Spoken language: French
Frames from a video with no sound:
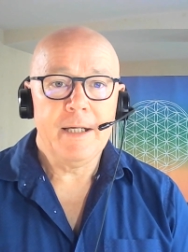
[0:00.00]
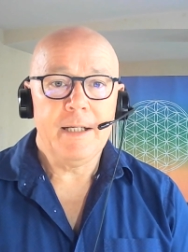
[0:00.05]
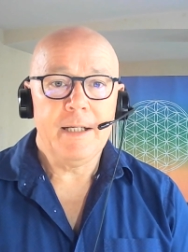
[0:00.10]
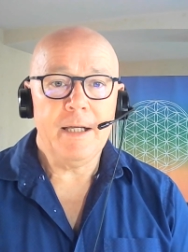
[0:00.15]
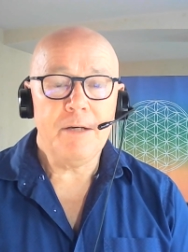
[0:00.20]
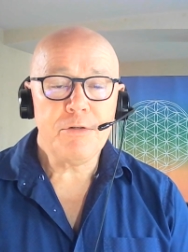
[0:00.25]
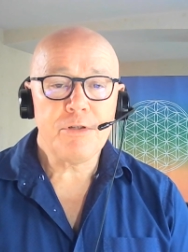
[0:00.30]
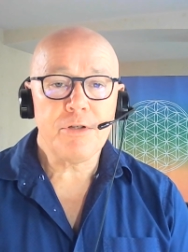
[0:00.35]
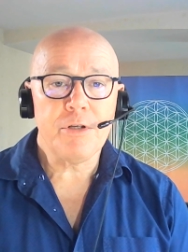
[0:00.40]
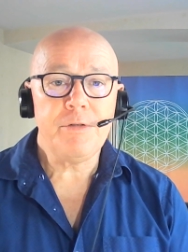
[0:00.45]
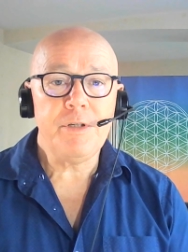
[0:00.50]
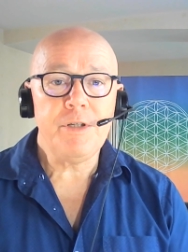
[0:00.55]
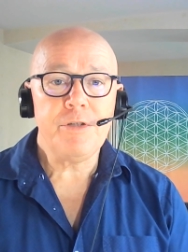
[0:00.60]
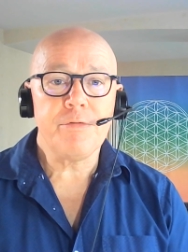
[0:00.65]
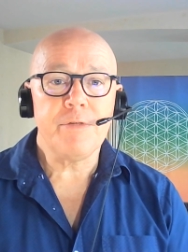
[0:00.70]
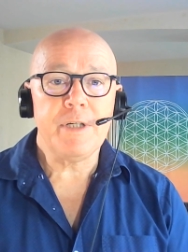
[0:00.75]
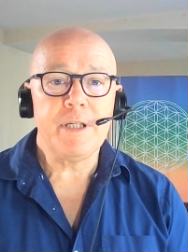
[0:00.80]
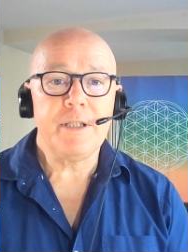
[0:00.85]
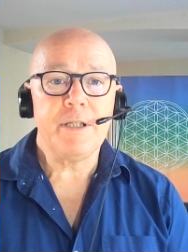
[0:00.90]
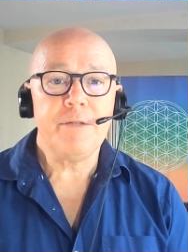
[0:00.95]
Là aujourd'hui
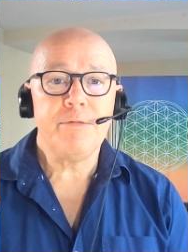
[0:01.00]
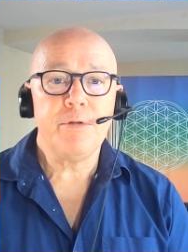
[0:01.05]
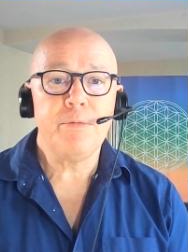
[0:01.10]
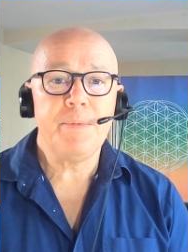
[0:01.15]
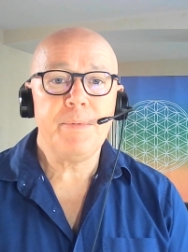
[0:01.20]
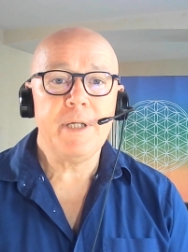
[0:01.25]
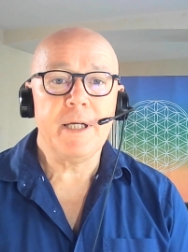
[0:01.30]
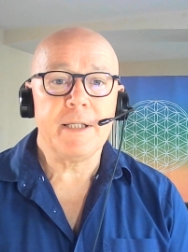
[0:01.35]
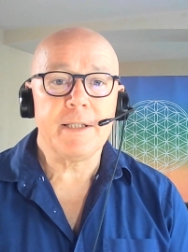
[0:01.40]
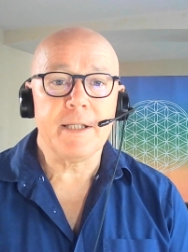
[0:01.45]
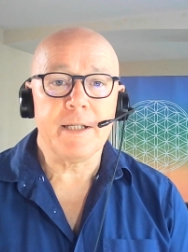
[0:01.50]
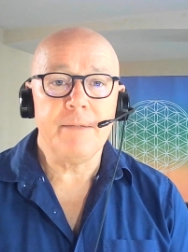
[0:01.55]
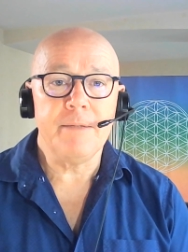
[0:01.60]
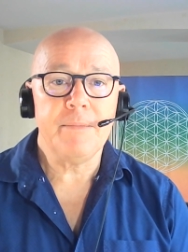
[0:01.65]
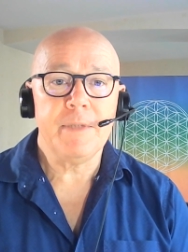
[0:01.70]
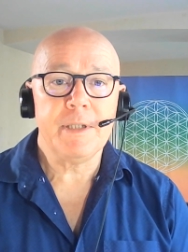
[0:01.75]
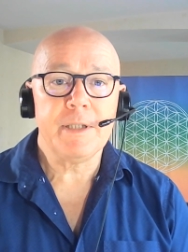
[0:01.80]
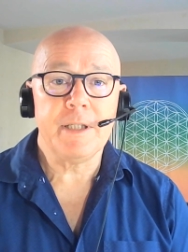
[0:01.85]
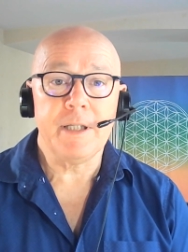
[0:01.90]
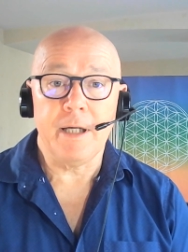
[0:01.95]
je voulais développer un
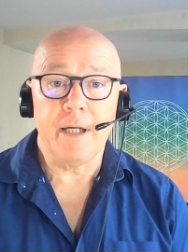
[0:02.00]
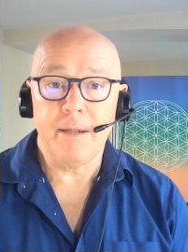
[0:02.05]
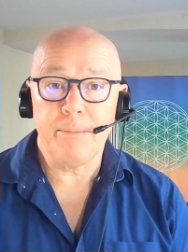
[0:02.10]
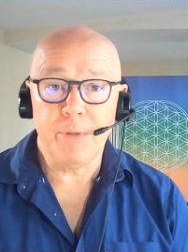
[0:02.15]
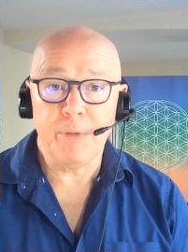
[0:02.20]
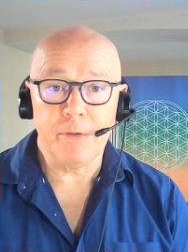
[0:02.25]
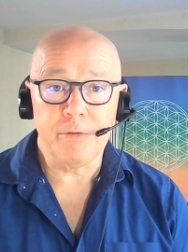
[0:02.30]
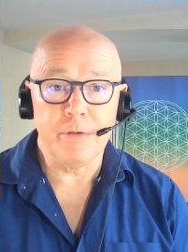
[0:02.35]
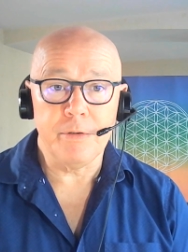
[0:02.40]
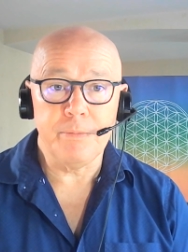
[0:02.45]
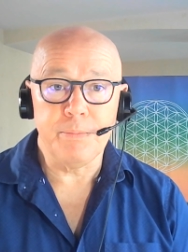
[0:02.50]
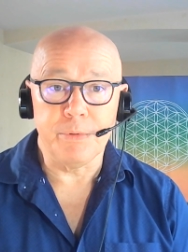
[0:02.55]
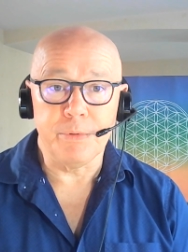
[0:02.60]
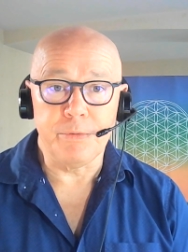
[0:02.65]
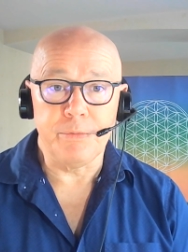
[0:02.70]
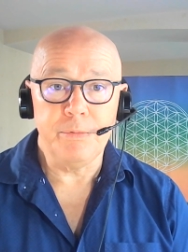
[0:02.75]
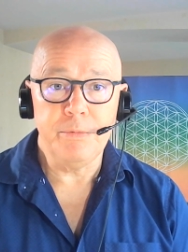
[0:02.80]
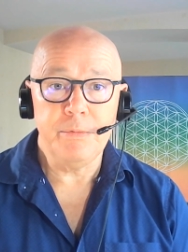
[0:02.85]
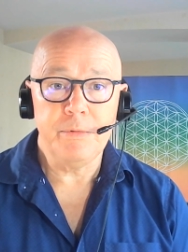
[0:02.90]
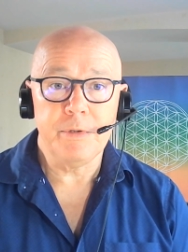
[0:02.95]
thème qui est important
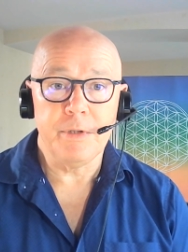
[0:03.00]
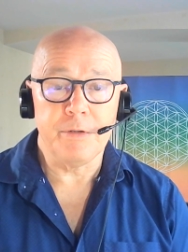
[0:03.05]
pour nous